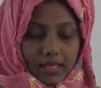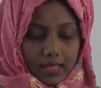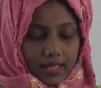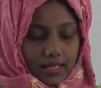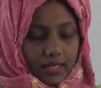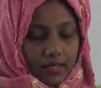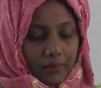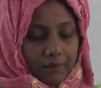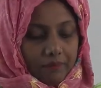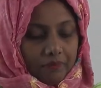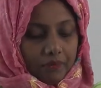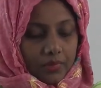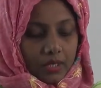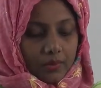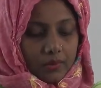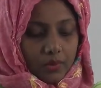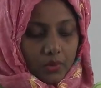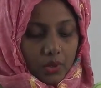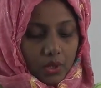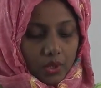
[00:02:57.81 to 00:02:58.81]
নীতি
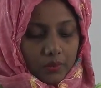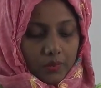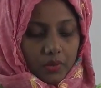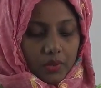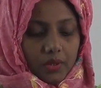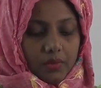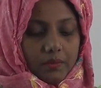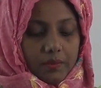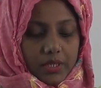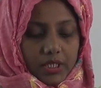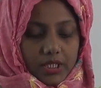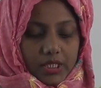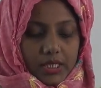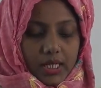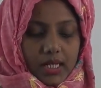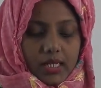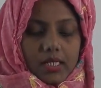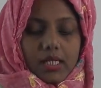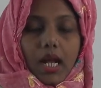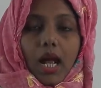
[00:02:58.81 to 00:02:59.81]
মূল্যবোধ
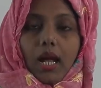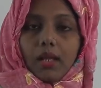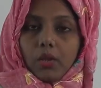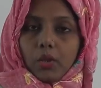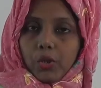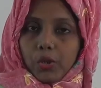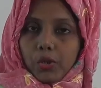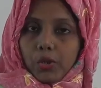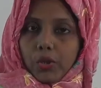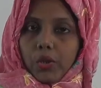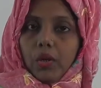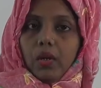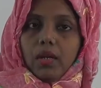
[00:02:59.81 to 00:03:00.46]
বিশ্বাস আদর্শ